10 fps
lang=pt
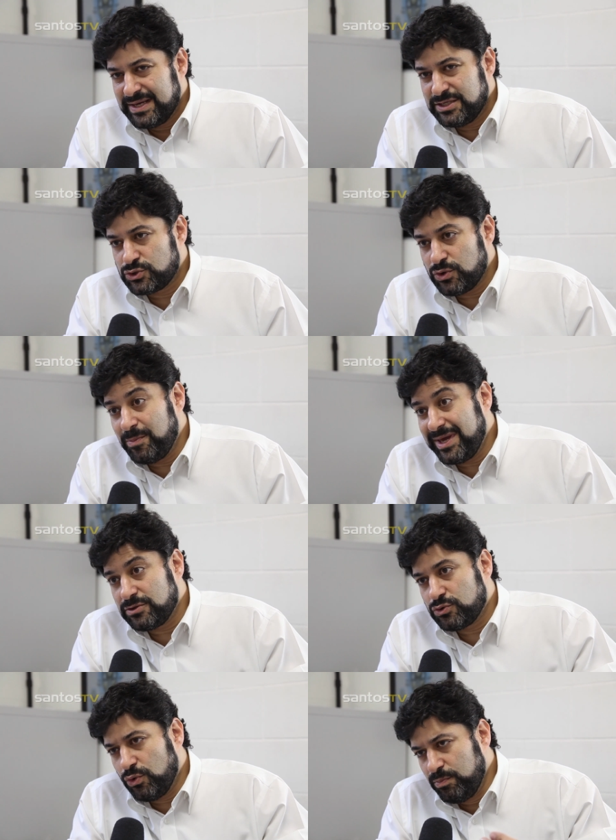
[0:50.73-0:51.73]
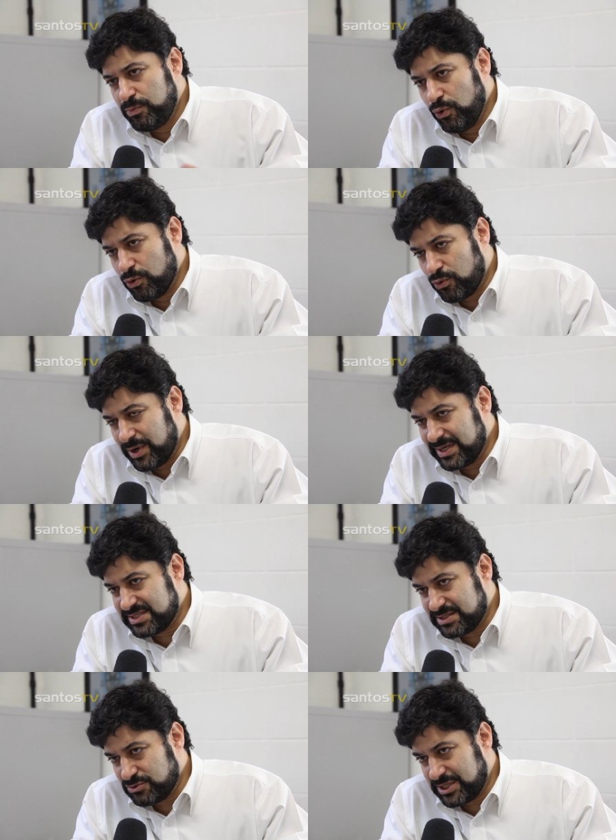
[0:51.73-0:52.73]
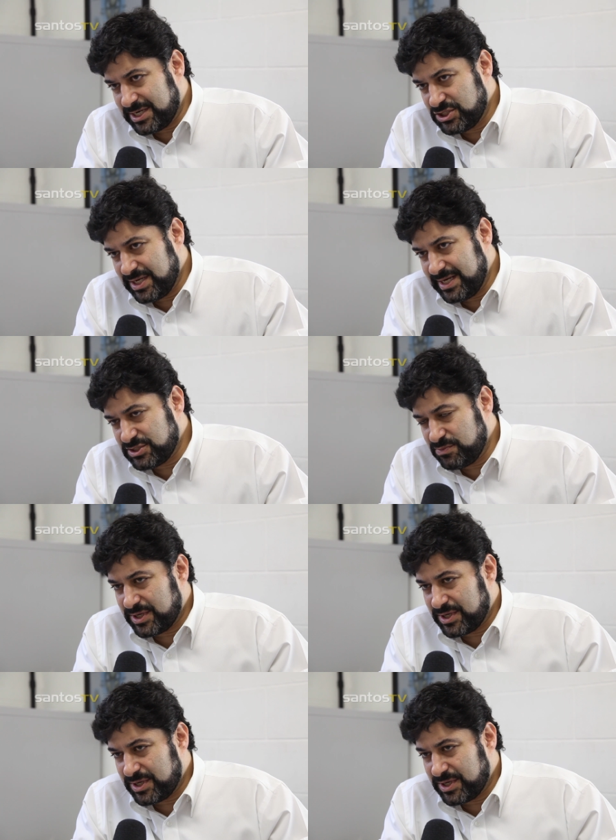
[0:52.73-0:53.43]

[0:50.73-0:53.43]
Isso aumentou um pouco a lesão de cartilagem,